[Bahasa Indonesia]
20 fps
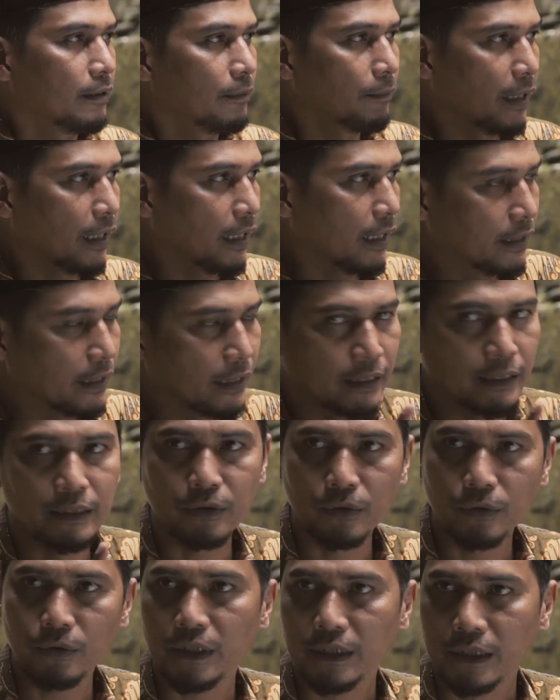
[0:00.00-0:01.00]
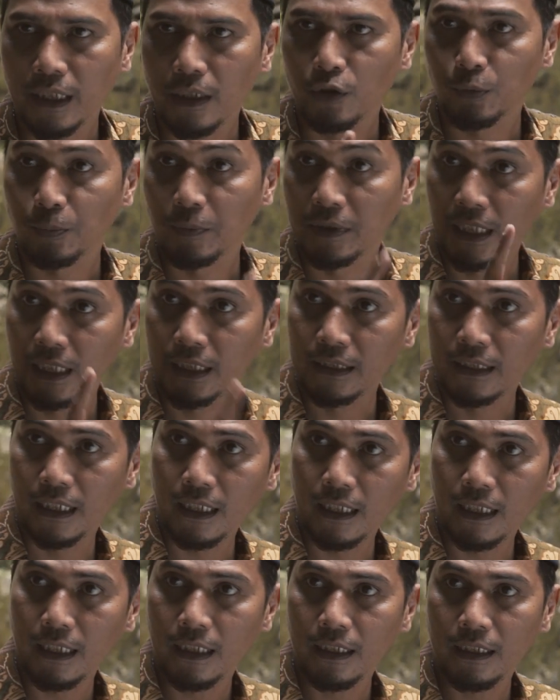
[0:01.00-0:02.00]
maka dari itu kita harus
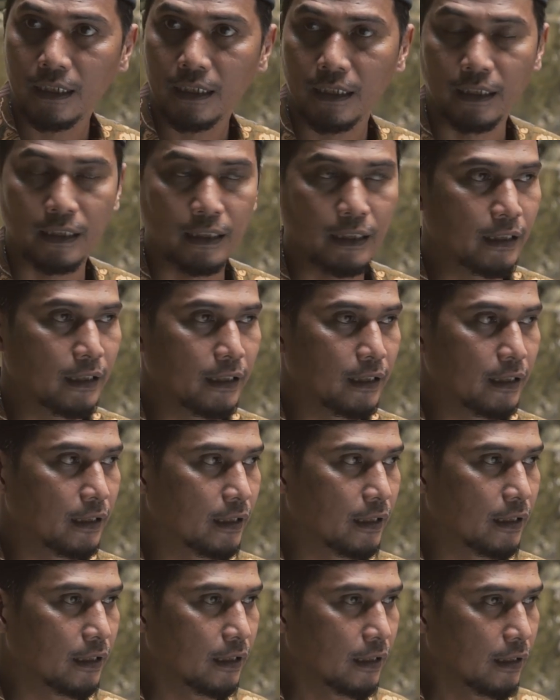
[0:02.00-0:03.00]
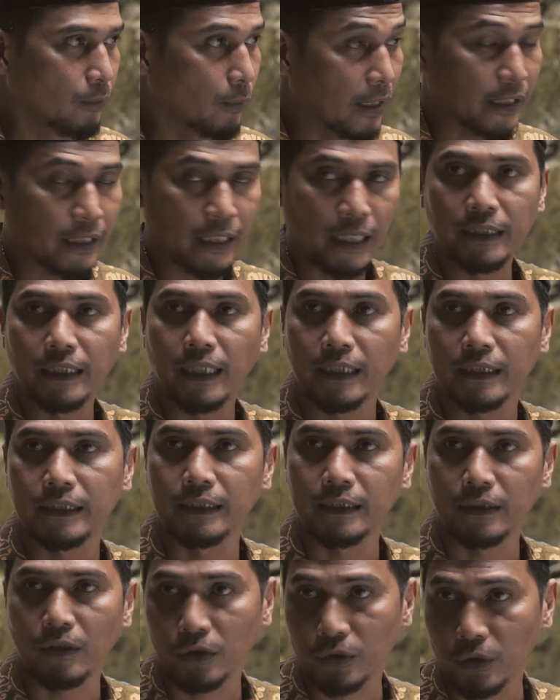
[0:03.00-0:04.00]
mendata uh, warga yang
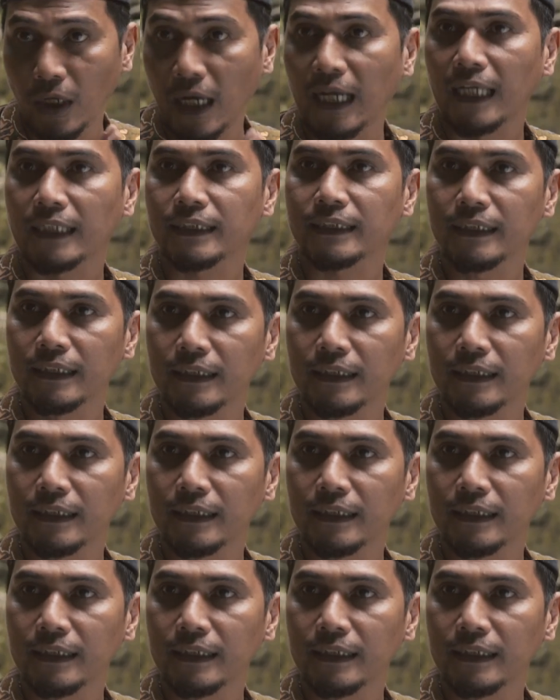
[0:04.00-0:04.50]
di Rojo Alas